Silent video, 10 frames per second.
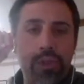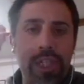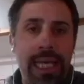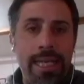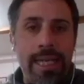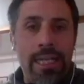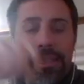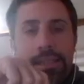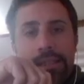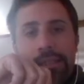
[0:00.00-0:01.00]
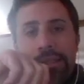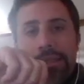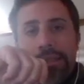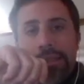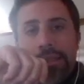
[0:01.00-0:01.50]
si legga
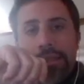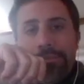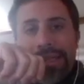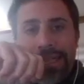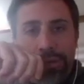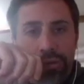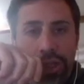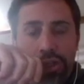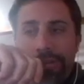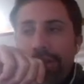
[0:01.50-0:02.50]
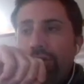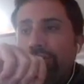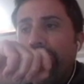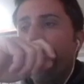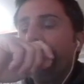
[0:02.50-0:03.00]
Matteo
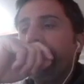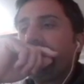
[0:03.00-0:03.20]
10:28.